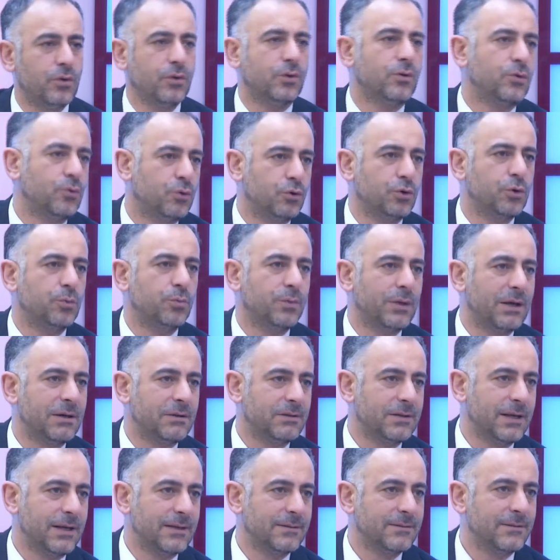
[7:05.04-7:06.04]

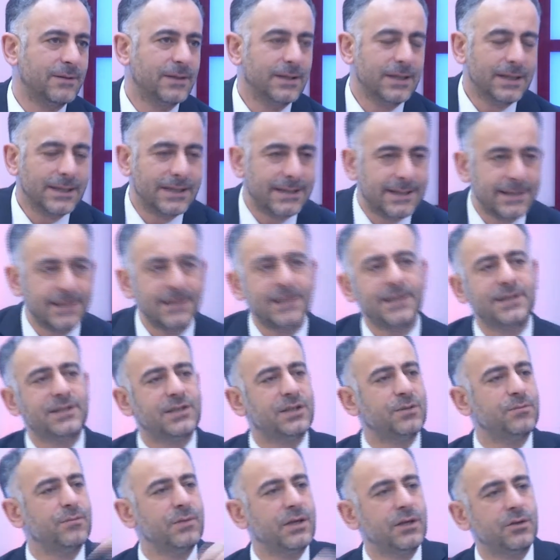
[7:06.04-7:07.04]
gruplardan yeni
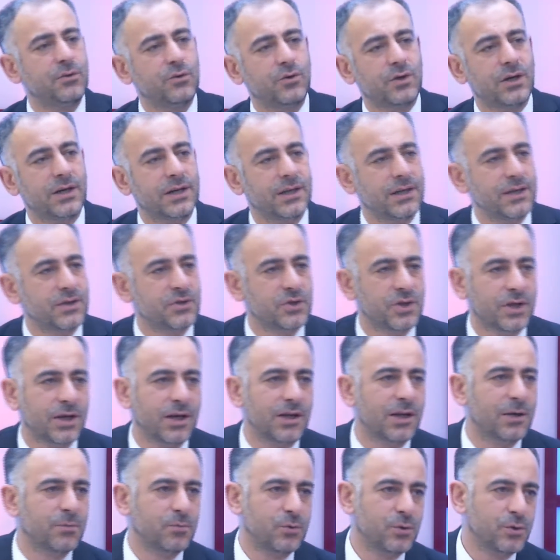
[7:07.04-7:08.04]
isimleri yukarıya
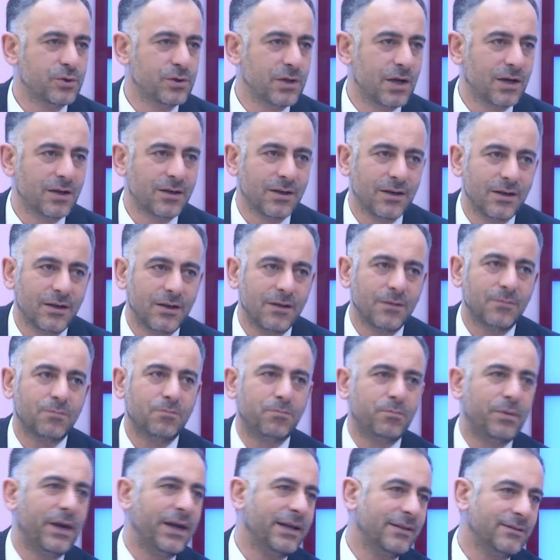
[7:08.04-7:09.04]
çıkaramıyorsak
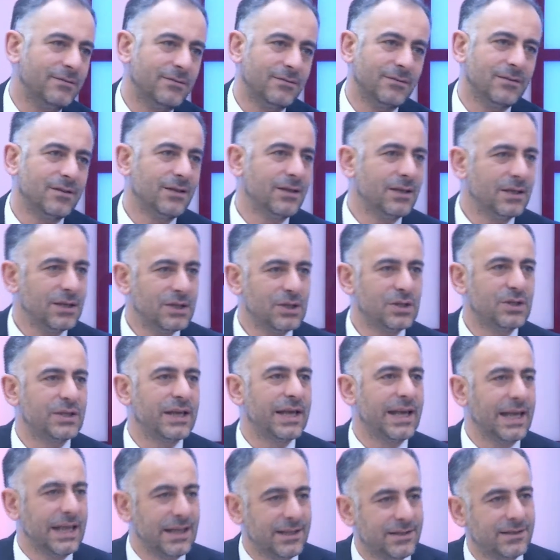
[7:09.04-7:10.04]
ben işte
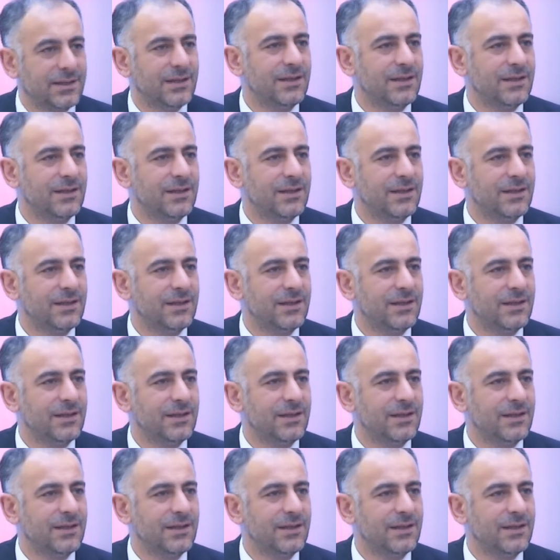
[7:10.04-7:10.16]
etkili